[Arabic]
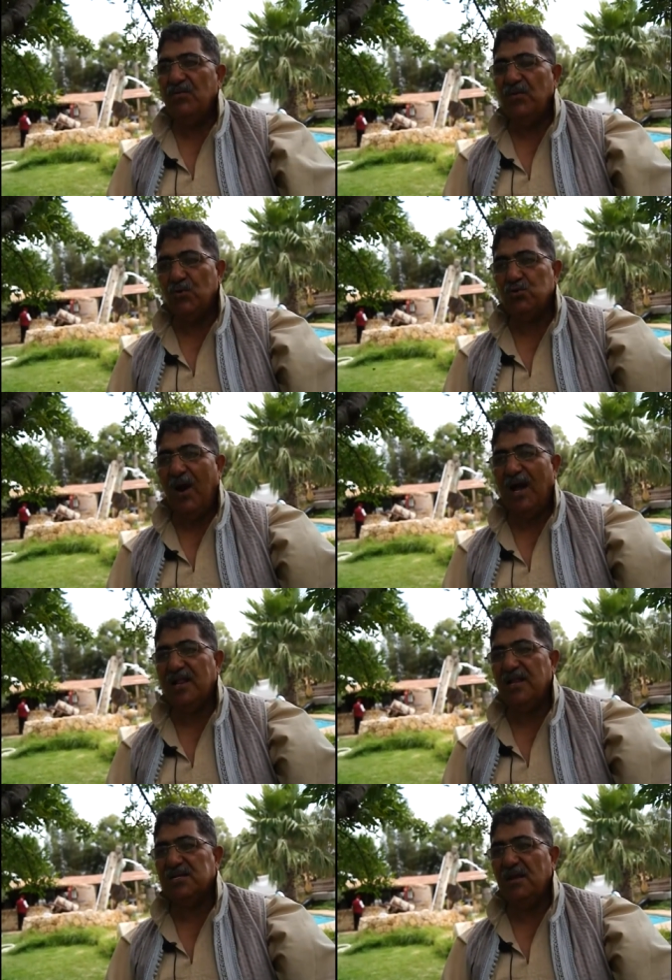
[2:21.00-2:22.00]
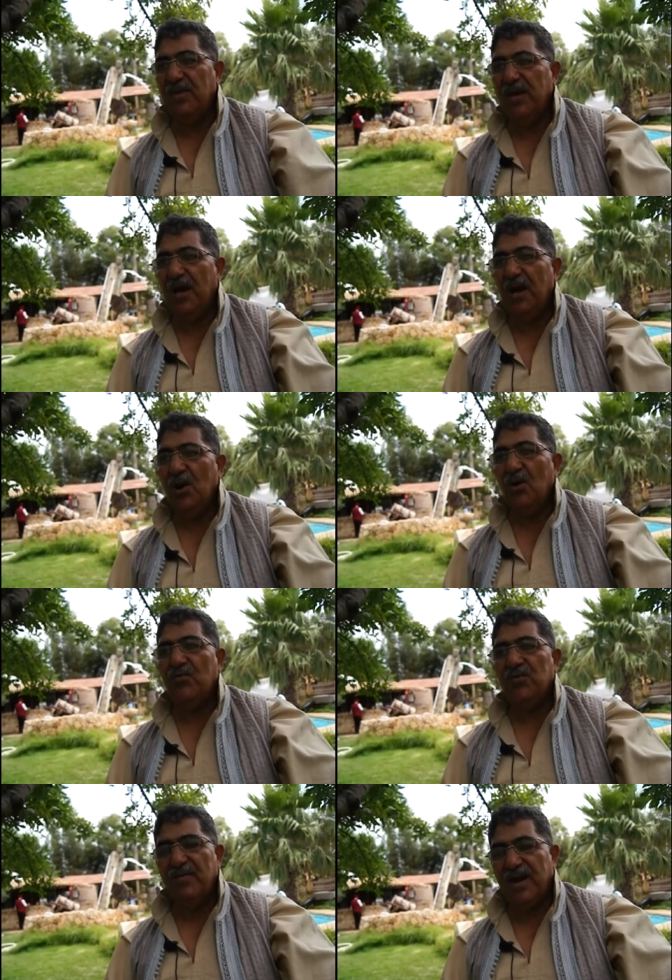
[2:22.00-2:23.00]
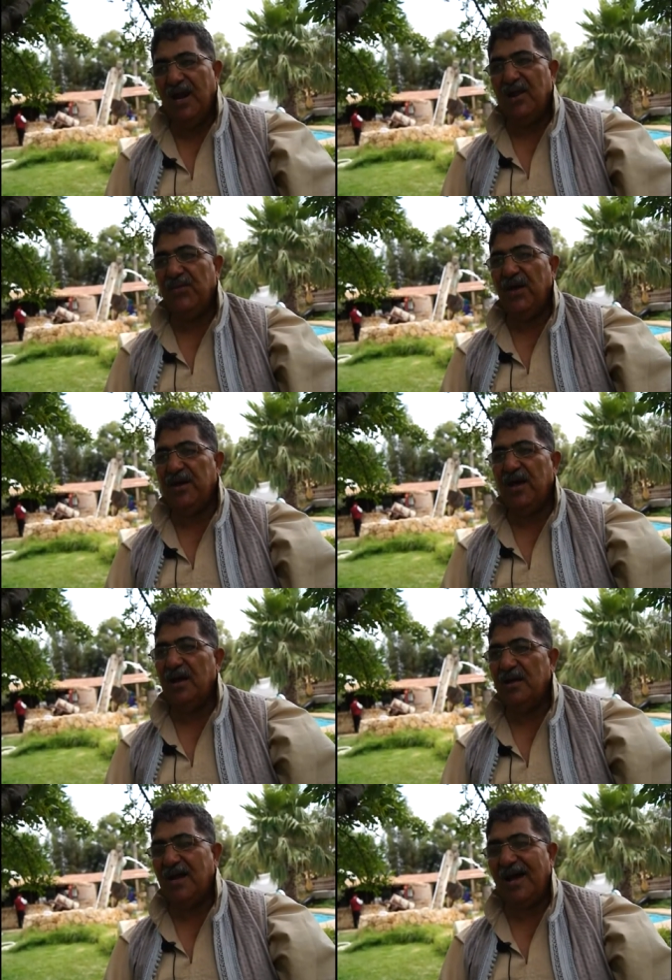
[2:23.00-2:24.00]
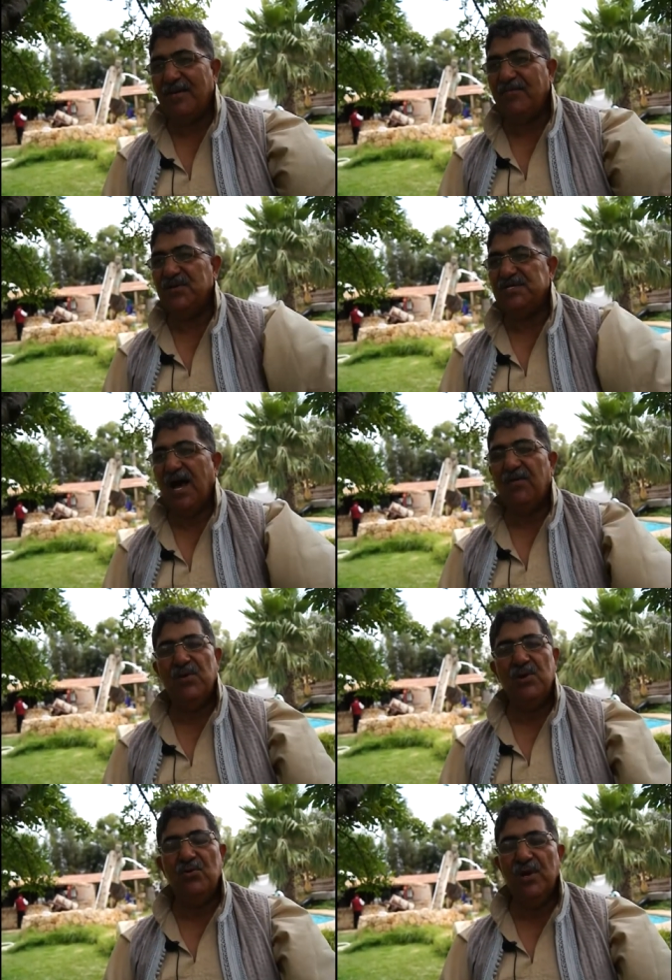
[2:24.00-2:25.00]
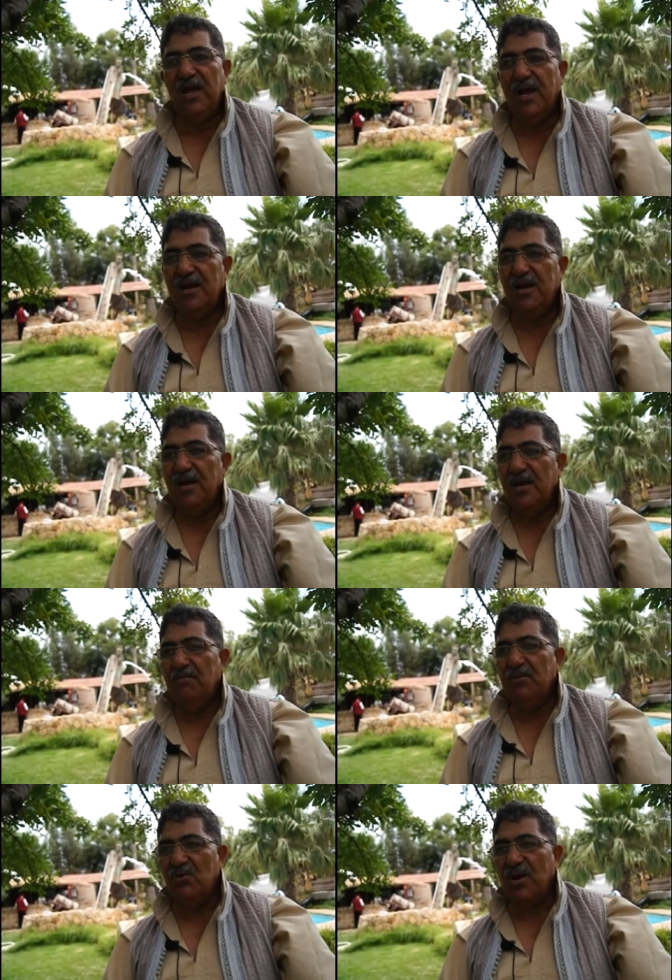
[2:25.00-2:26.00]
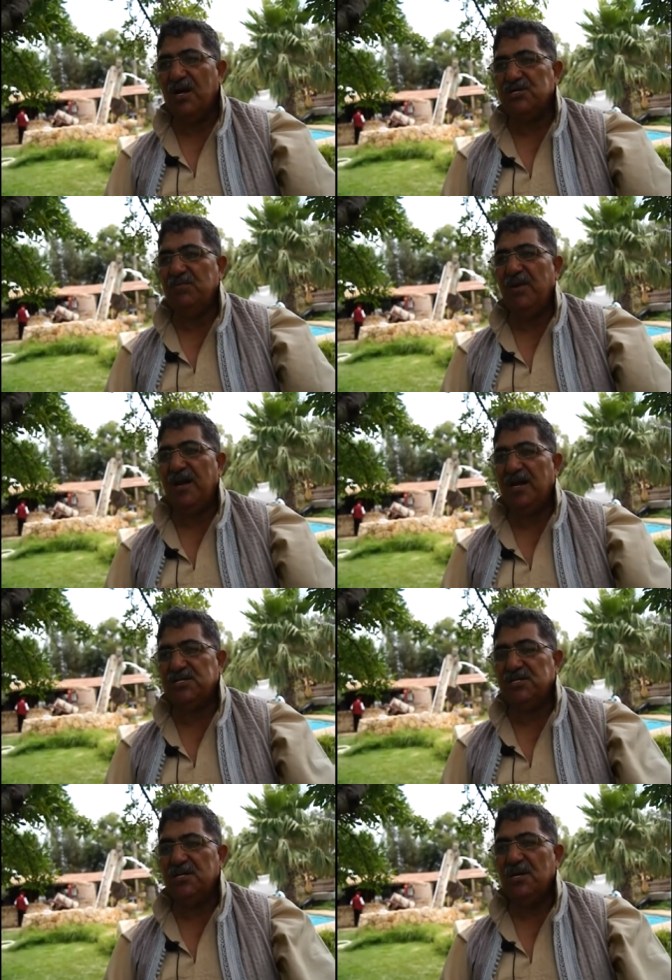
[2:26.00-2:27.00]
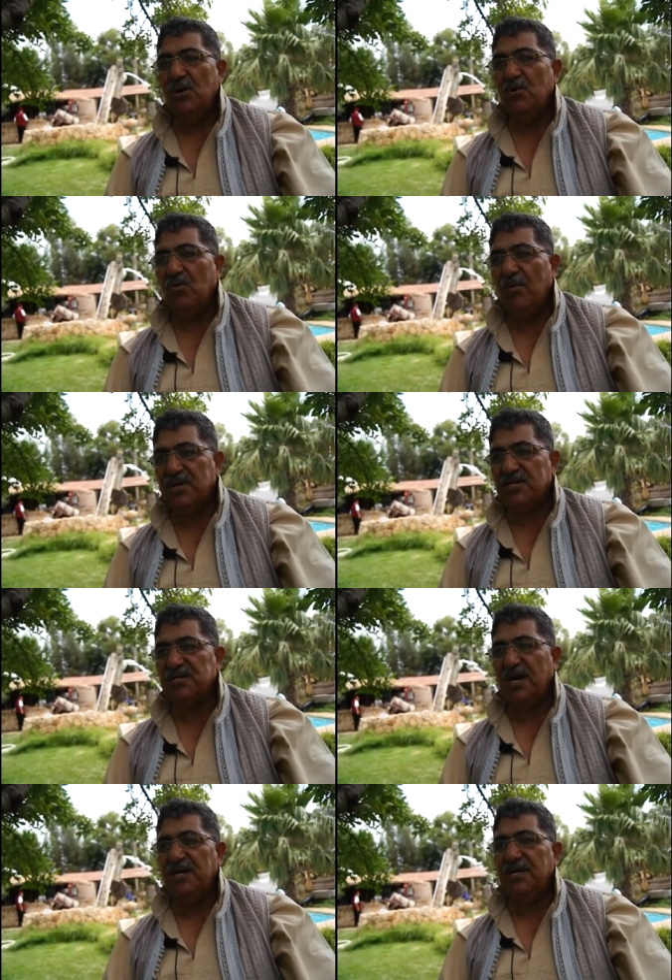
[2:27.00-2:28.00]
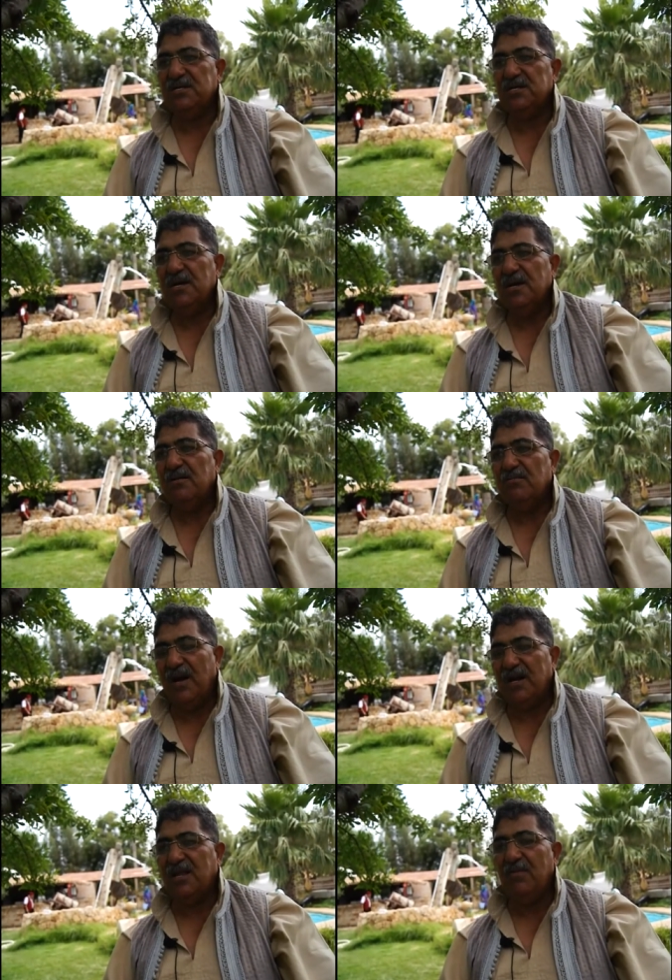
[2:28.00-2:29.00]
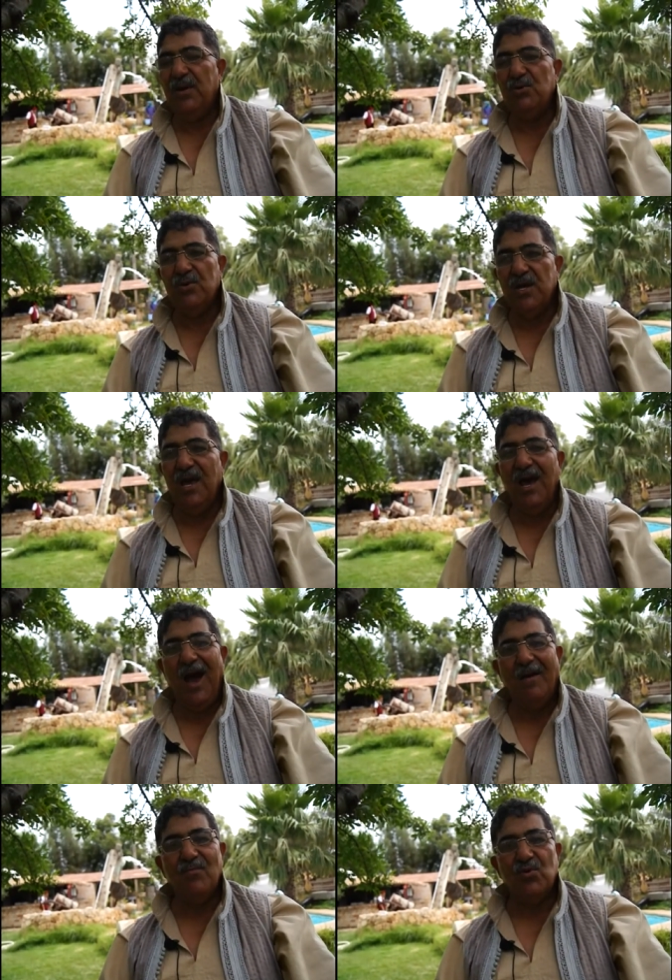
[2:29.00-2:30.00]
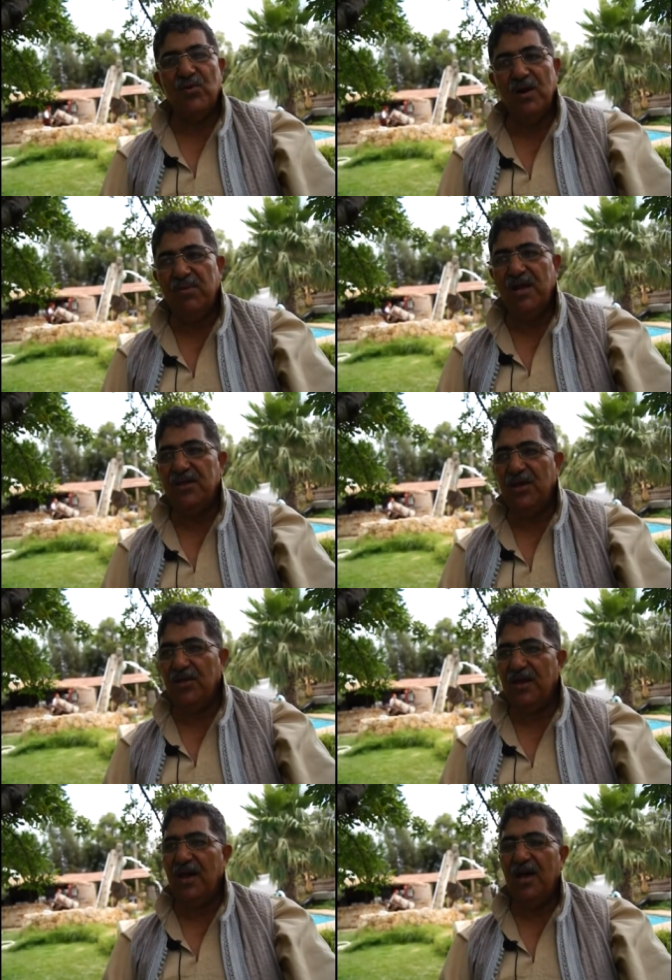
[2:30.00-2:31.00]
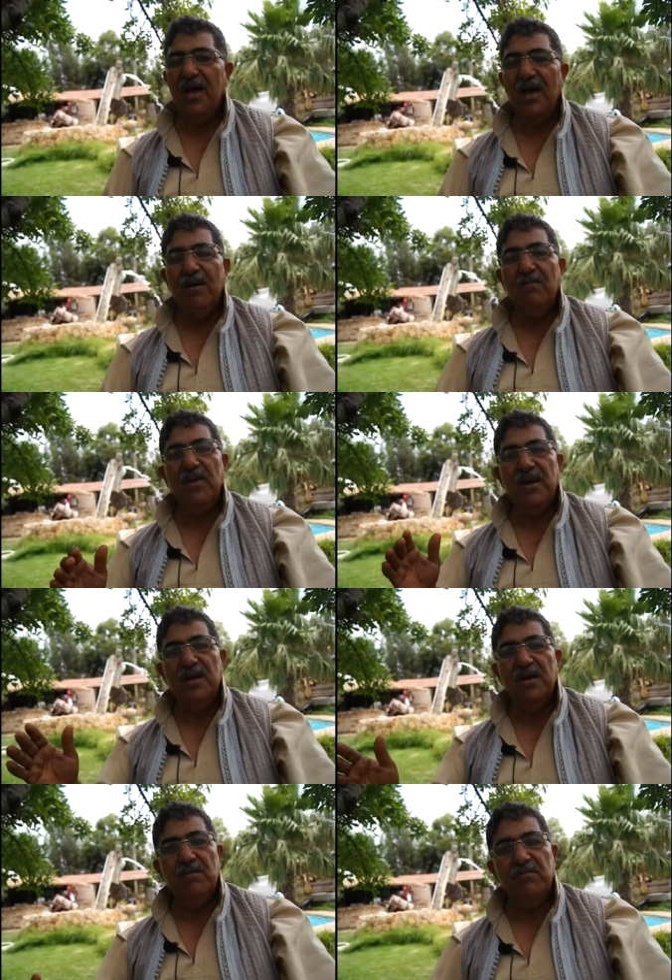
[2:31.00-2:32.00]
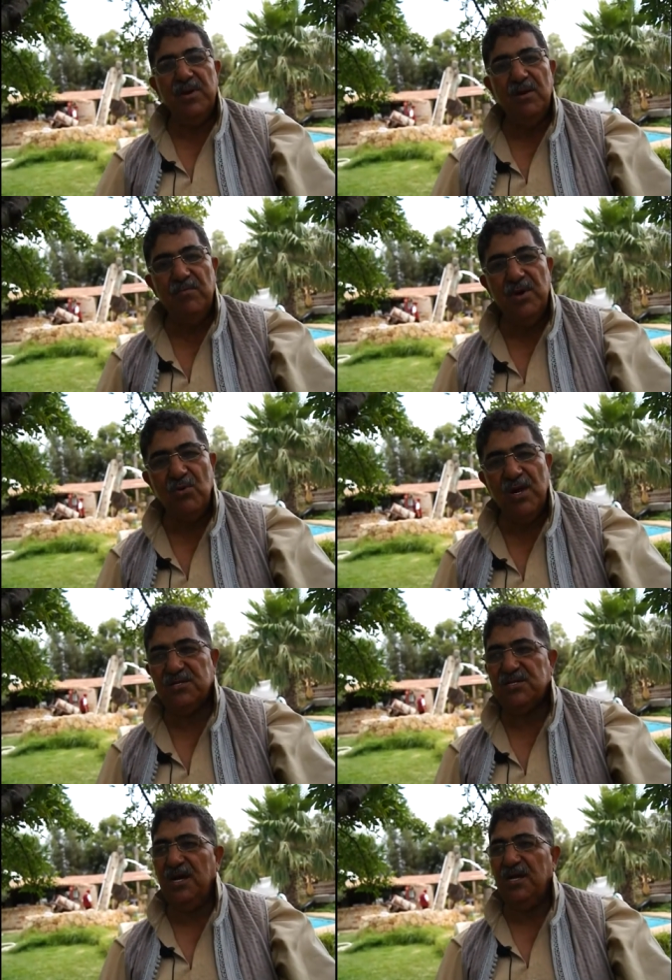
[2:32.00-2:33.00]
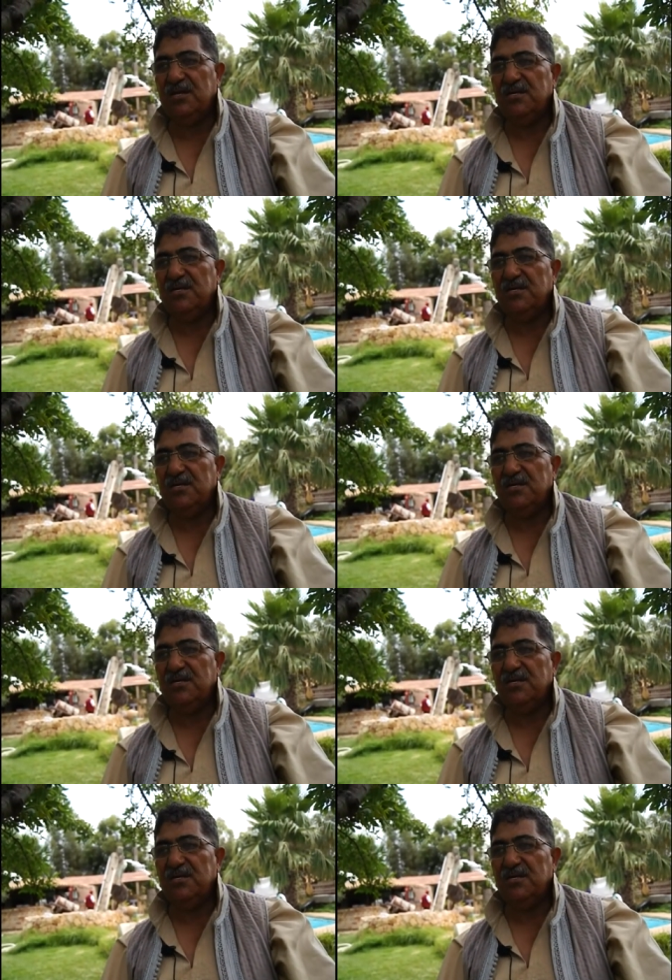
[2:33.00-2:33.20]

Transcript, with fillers: الفتوحات الاسلاميه في مرحلة ثانية العرب في زحف بنو هلال من وراء جبال نجد ومن الصعيد معناتها بنو رياح عمرو في البلاد هذية من من ولاد سعيد